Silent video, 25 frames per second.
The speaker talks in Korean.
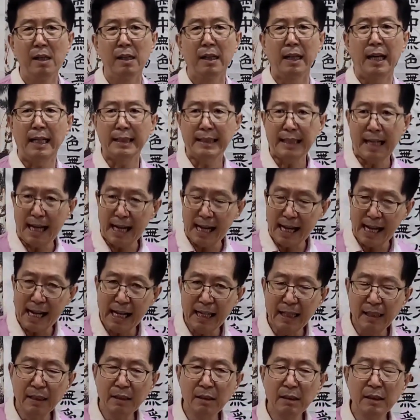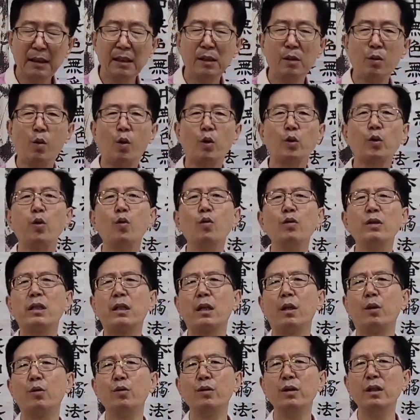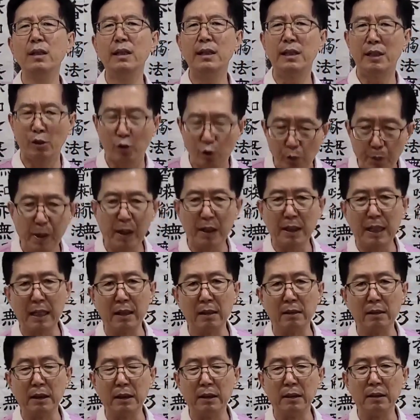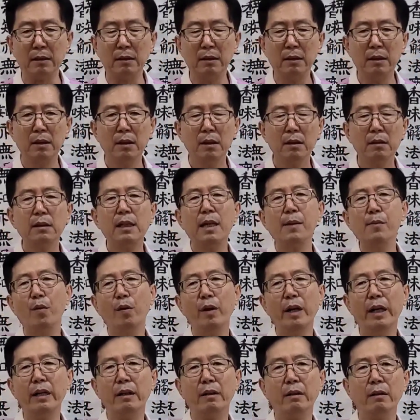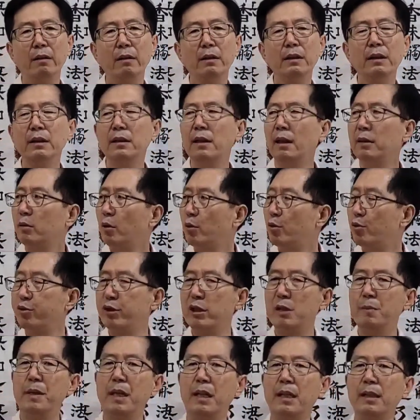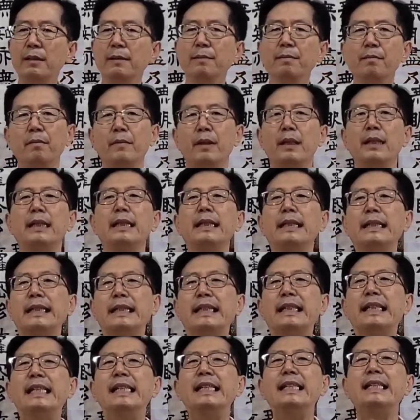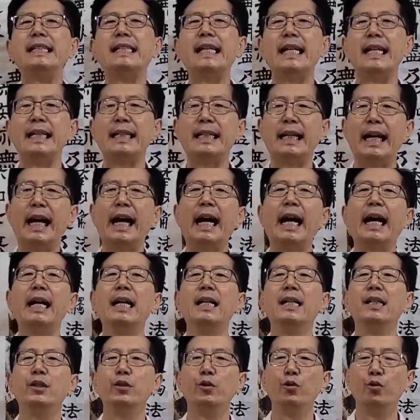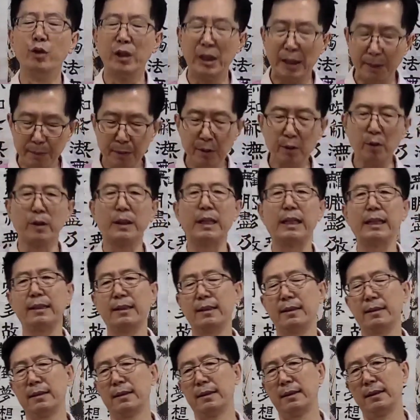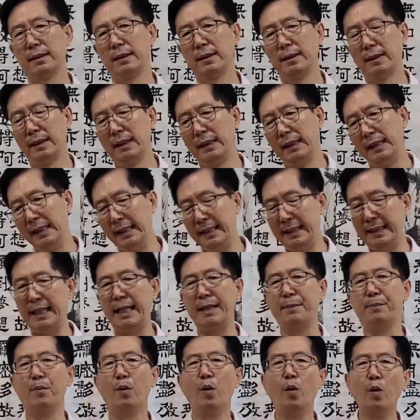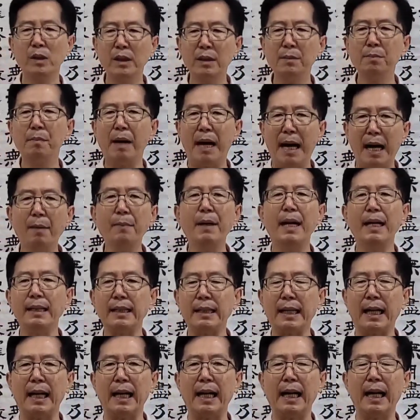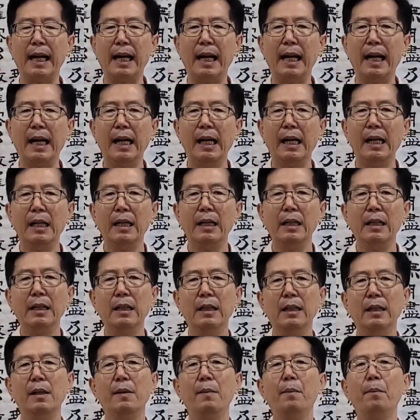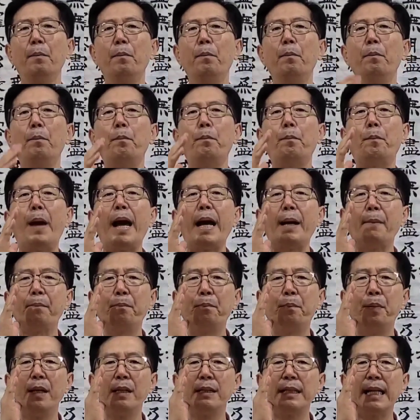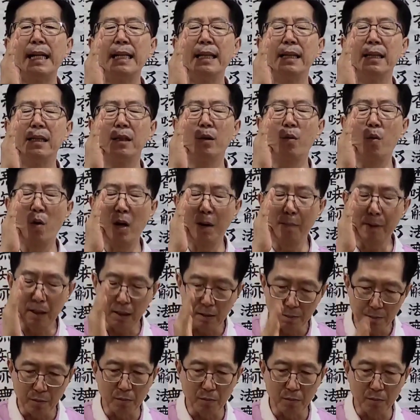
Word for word: 가장 고통스러운 지구별이다 이거예요. 그게 뭐예요? 이걸 또 줄이면은 일체가 유심조다 이거죠. 일체, 모든 마음에 있다. 100% 공감하는